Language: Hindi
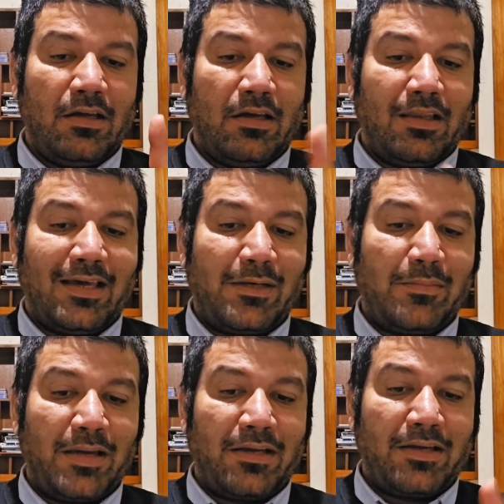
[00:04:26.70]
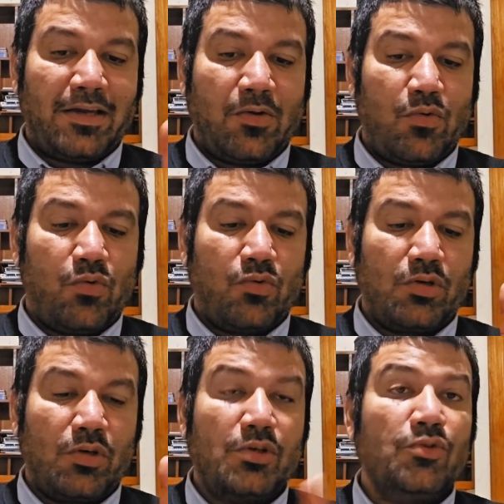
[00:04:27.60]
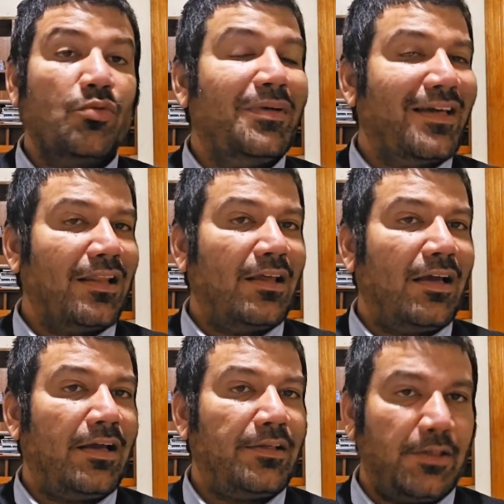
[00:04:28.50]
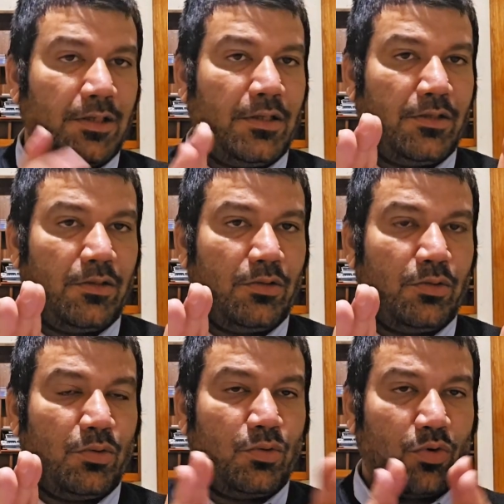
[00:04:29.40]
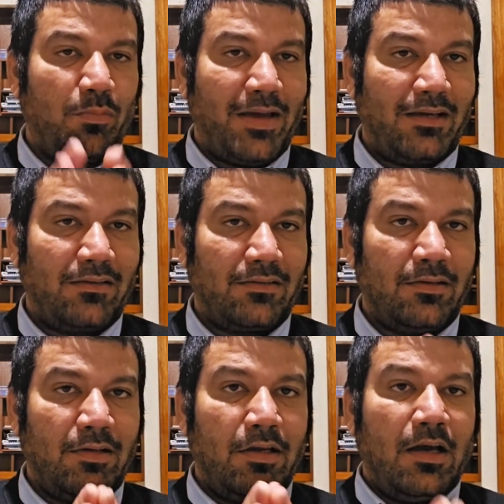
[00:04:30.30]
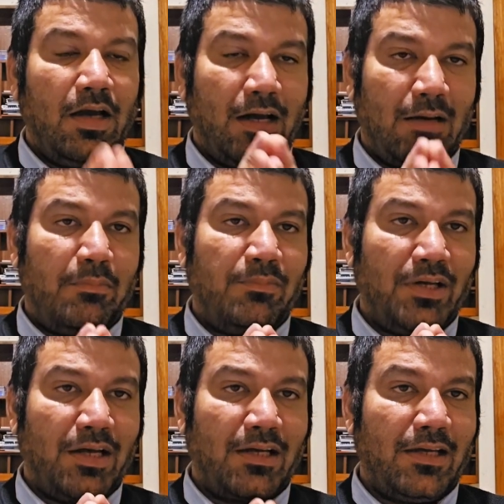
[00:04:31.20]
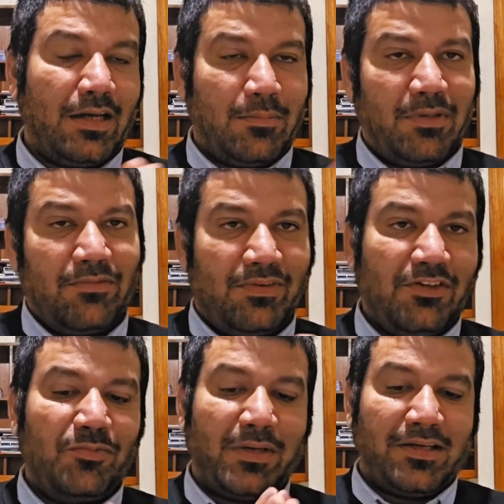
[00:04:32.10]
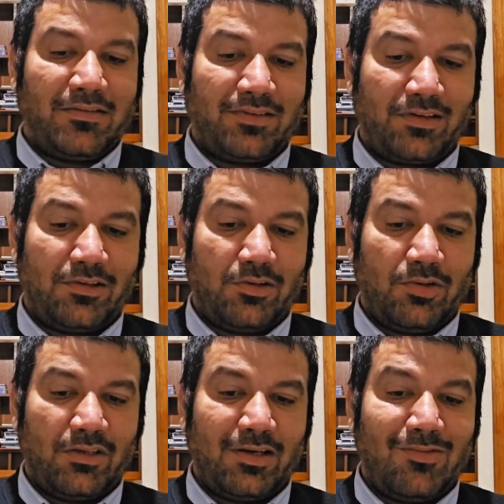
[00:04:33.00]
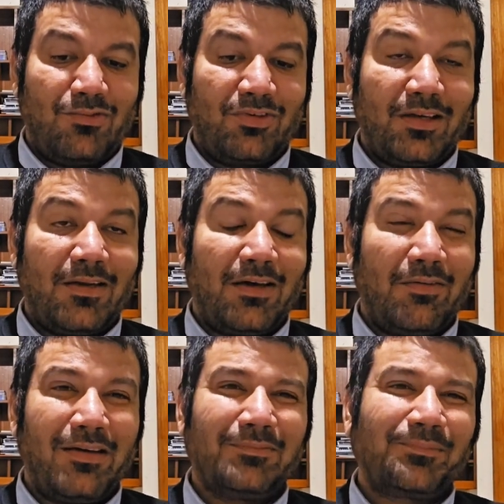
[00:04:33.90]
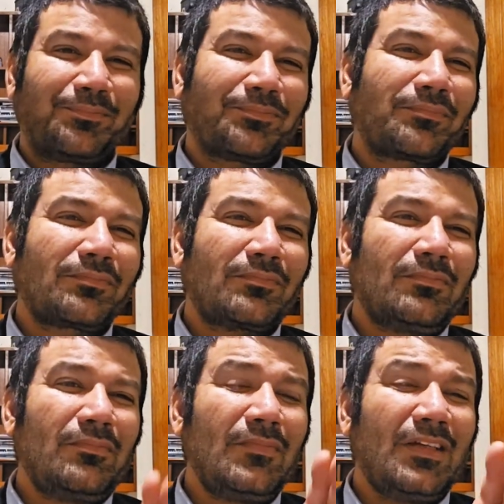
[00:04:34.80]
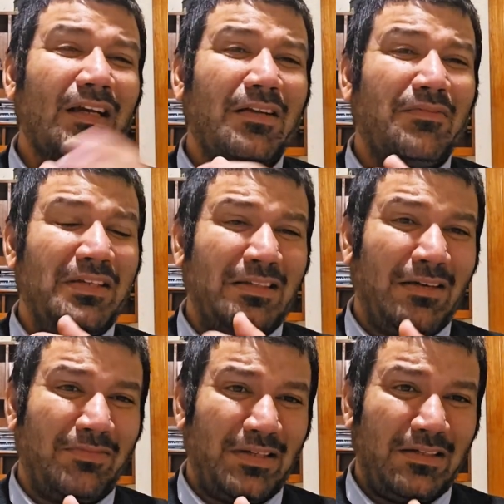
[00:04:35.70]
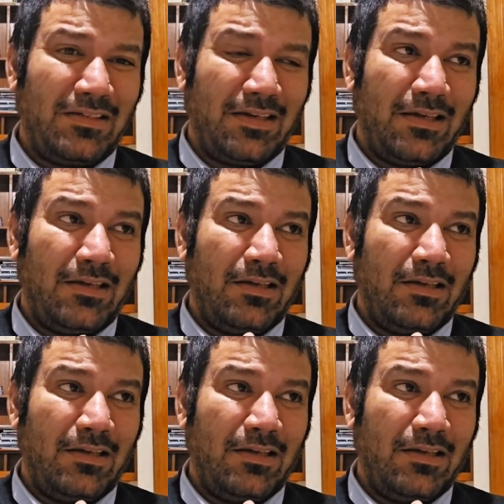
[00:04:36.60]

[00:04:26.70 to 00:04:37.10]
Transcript: अलाइड बैंक है और यू है ये दोनों बैंक्स आप जाके अपनी फ़ीस पे कर सकते हो अच्छा उसके अलावा अगर वीज़ा फ़ीस है